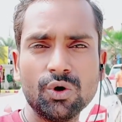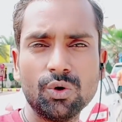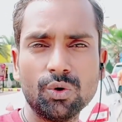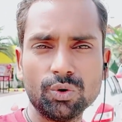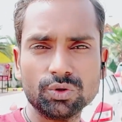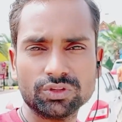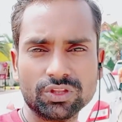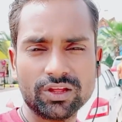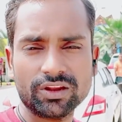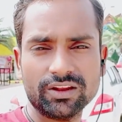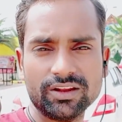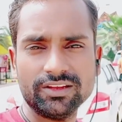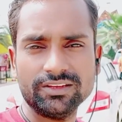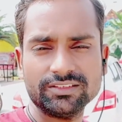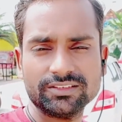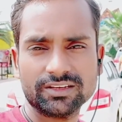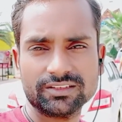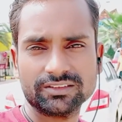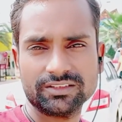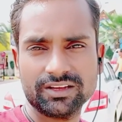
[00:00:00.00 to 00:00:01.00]
उतर नहीं
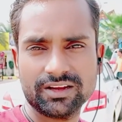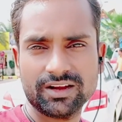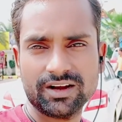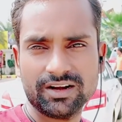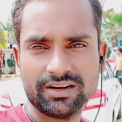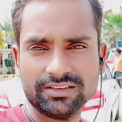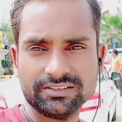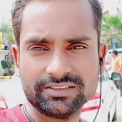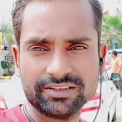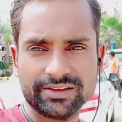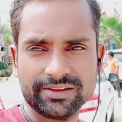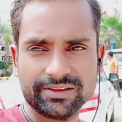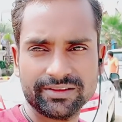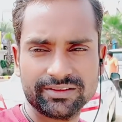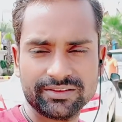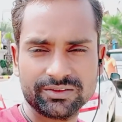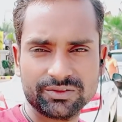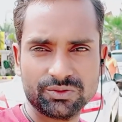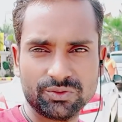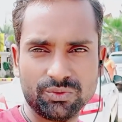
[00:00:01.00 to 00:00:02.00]
सकते गाड़ी से
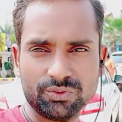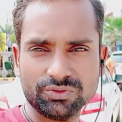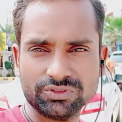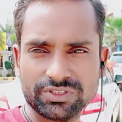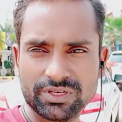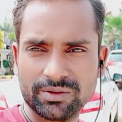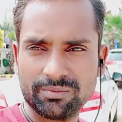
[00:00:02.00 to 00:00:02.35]
तो उनसे